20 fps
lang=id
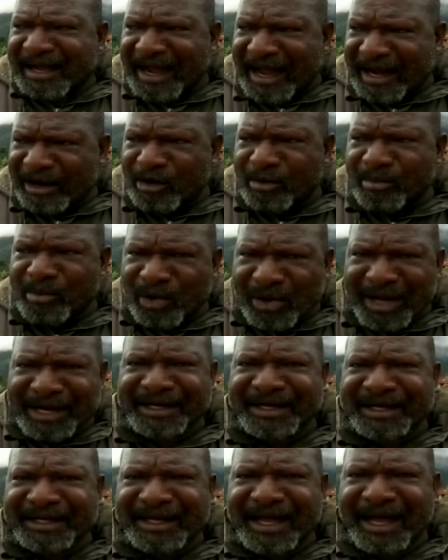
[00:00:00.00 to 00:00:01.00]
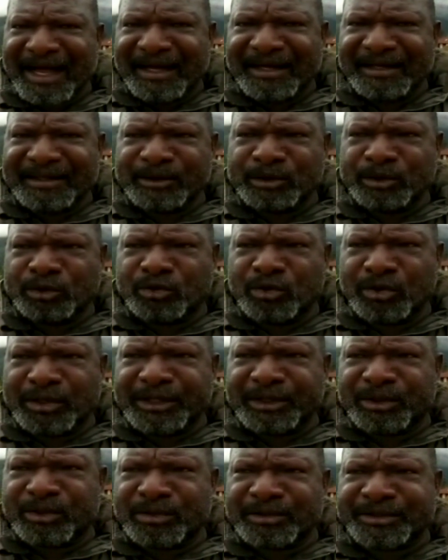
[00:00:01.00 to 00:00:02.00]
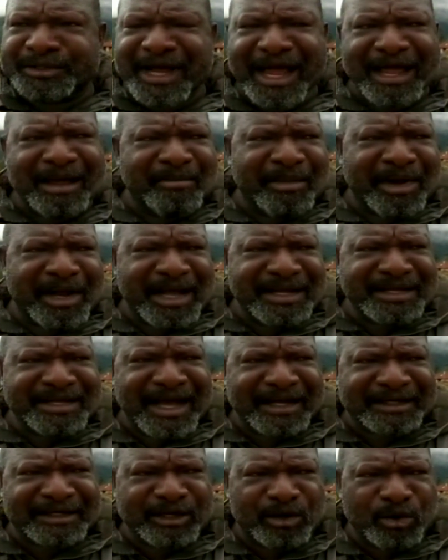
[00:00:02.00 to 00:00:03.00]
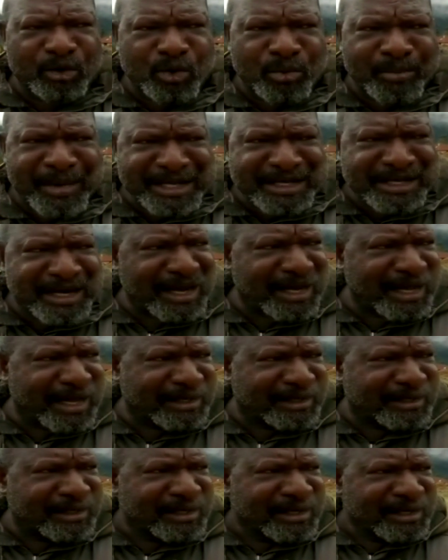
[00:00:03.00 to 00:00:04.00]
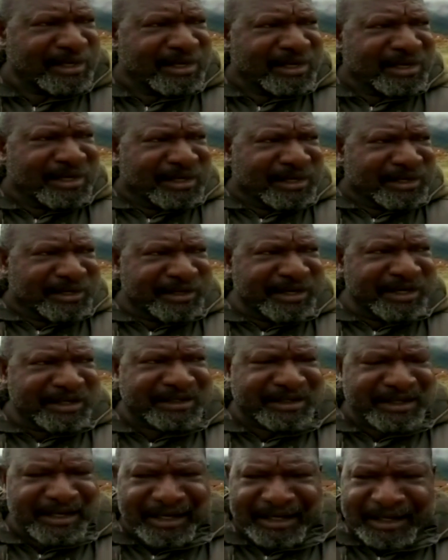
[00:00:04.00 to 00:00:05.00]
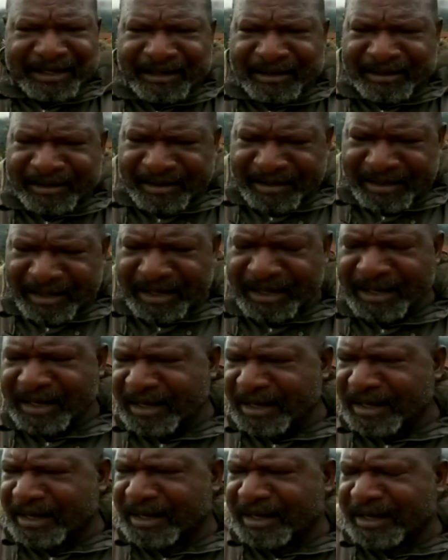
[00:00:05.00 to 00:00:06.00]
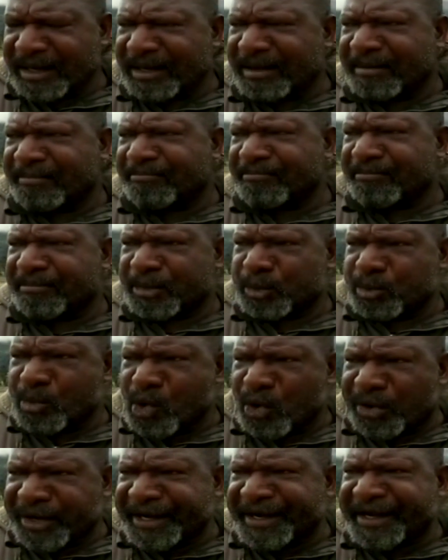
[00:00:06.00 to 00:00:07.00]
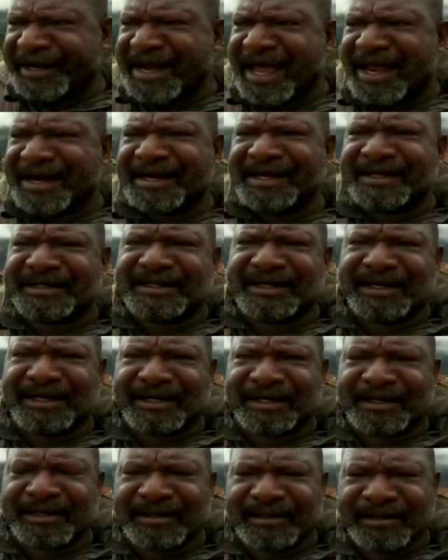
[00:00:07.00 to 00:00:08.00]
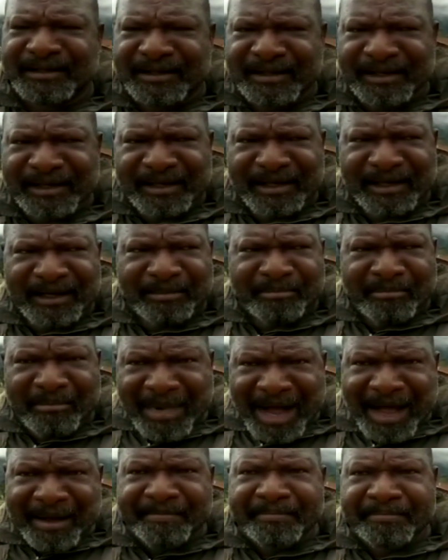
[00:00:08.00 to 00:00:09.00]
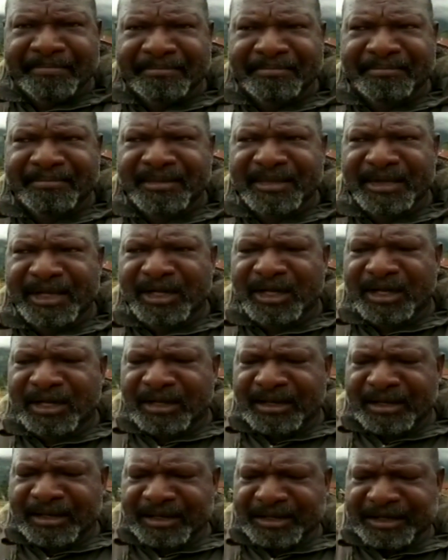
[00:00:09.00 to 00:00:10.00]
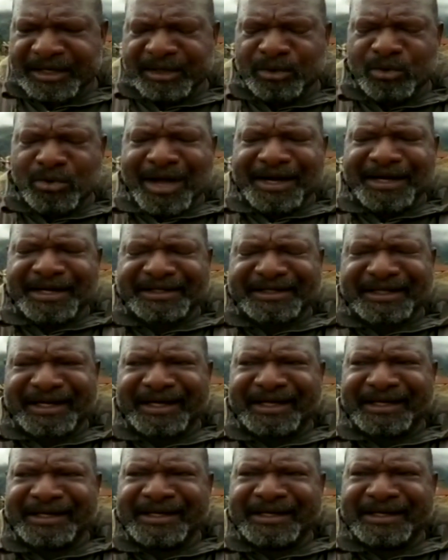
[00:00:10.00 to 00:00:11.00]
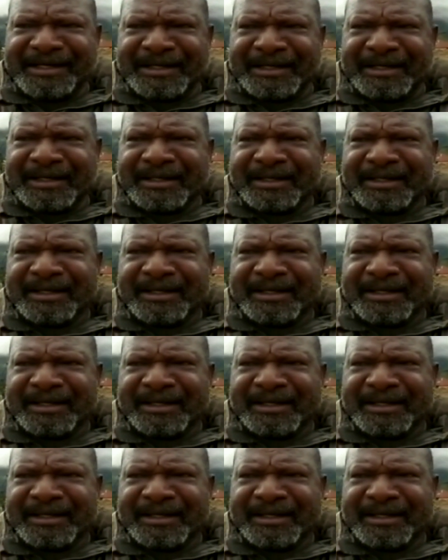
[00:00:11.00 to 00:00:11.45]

kalau bukan kita untuk itu saya mengajak seluruh masyarakat distrik eh, Muge dan distrik Mam tinduan distrik ini